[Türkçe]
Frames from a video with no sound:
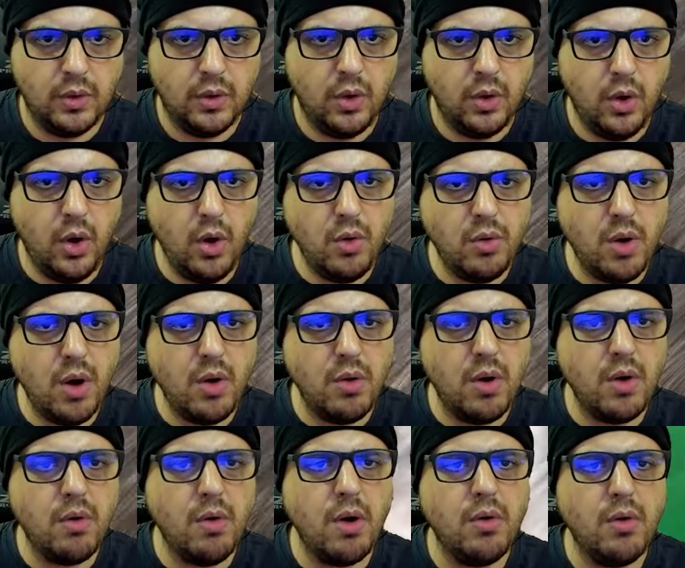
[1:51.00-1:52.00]
Oh, oh,
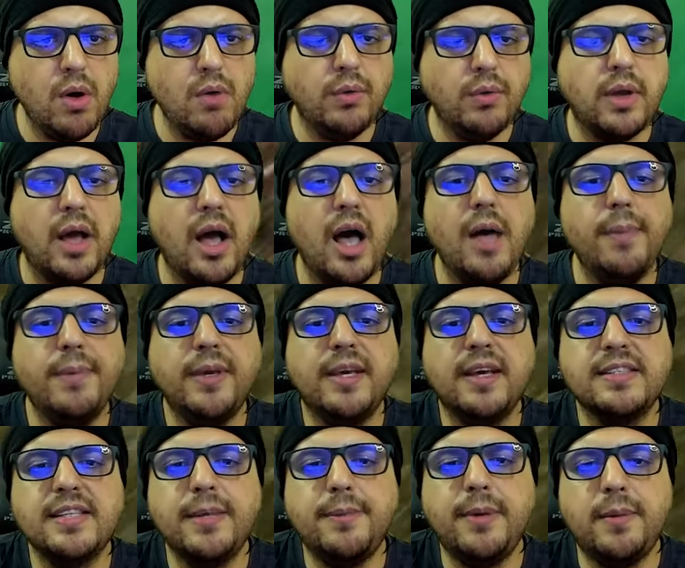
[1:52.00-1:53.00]
oh, oh, oh. Abi
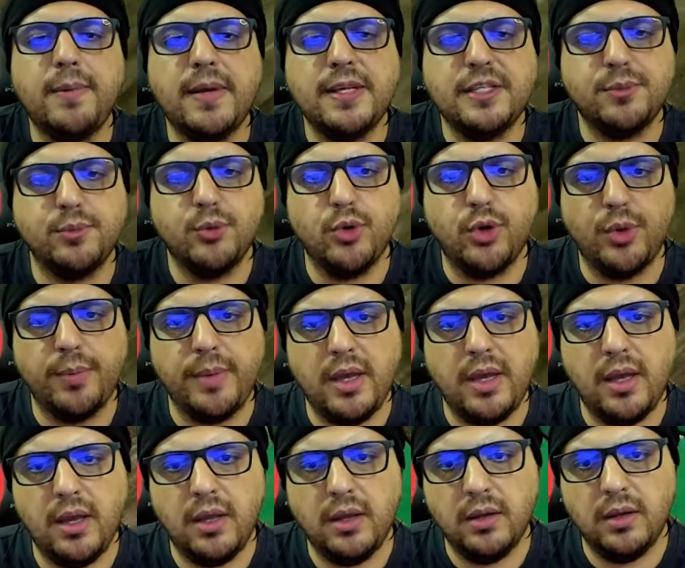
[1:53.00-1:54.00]
gaza bile basmıyorum ya.